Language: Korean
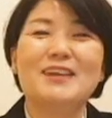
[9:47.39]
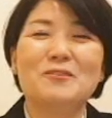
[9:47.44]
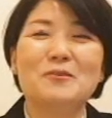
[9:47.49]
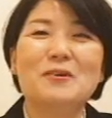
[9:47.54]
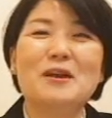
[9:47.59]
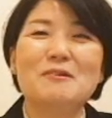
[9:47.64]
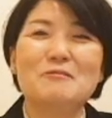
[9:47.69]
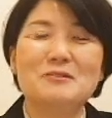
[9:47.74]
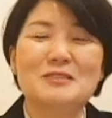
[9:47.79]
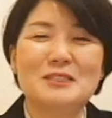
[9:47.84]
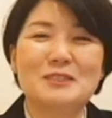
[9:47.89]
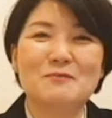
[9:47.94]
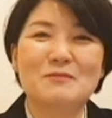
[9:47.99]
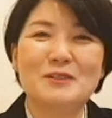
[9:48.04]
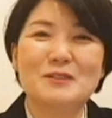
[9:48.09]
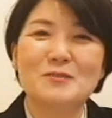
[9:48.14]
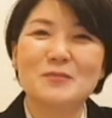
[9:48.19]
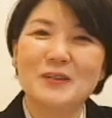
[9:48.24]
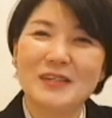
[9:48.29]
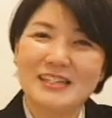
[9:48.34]

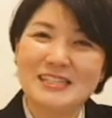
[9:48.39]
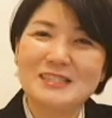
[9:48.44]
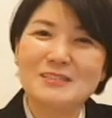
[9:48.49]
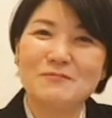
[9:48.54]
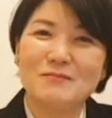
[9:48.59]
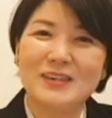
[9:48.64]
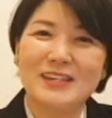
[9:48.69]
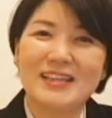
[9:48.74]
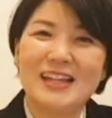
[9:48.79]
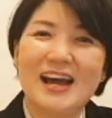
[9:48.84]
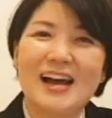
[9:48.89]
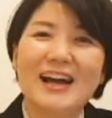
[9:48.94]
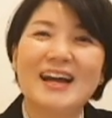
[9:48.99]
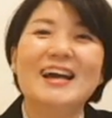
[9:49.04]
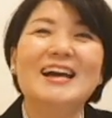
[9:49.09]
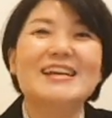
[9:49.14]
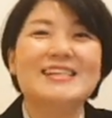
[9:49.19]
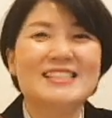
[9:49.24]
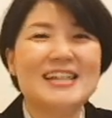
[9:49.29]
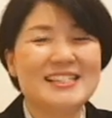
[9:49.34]
놀아보시면 좋겠습니다.
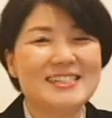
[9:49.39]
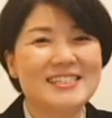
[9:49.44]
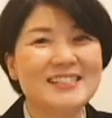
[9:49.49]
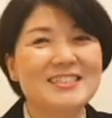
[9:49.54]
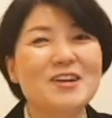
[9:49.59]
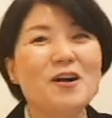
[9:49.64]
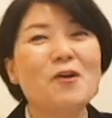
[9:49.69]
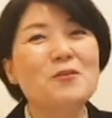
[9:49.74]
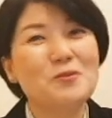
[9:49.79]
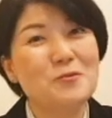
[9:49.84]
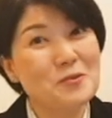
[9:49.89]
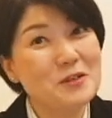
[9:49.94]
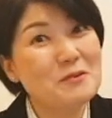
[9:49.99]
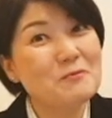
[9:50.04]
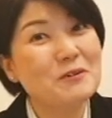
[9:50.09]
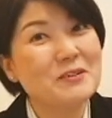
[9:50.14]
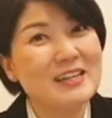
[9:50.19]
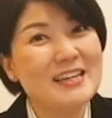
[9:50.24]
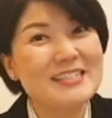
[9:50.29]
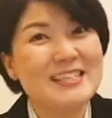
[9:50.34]
자, 즐거운 휴일
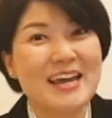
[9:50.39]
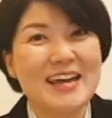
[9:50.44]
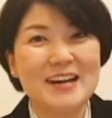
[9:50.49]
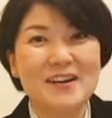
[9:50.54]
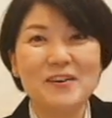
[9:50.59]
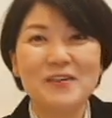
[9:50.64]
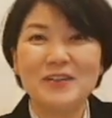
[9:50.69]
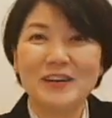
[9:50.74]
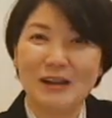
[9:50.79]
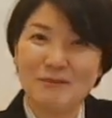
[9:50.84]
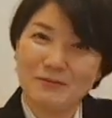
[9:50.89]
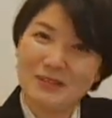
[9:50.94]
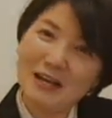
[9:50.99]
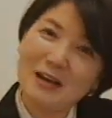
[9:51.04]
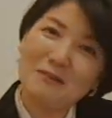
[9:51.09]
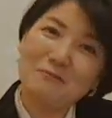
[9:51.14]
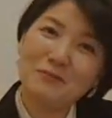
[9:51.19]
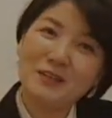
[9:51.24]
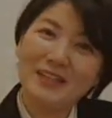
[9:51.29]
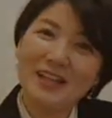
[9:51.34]
보내세요.
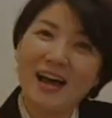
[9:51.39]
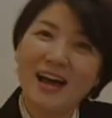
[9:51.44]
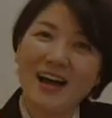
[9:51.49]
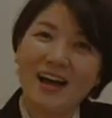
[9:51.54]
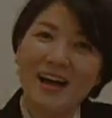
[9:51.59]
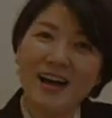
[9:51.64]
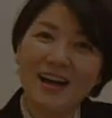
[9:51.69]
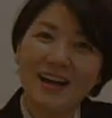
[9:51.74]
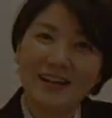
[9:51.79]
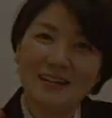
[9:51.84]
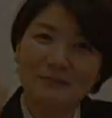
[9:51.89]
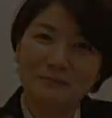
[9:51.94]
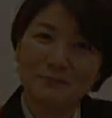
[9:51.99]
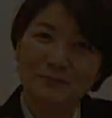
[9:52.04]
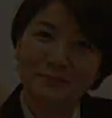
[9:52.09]
감사합니다.